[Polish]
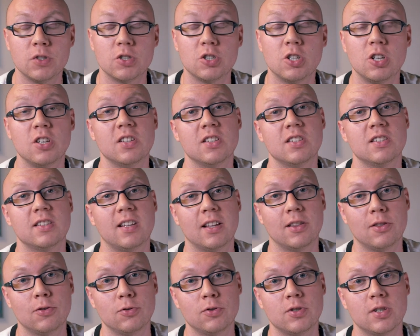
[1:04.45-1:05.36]
czyli
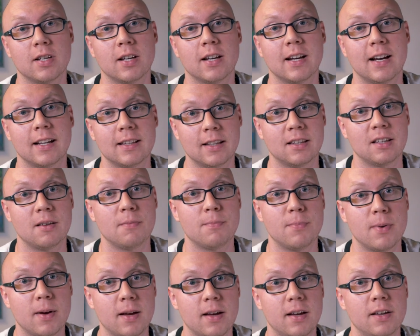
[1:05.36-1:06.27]
statusy
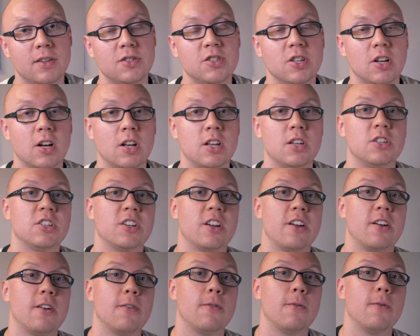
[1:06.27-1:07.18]
HTTP dzieli
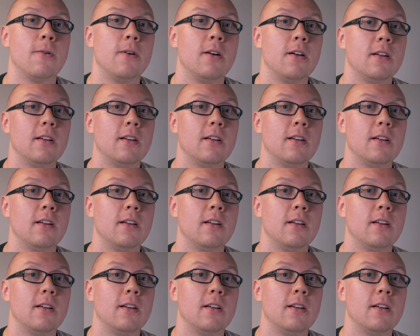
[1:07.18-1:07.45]
się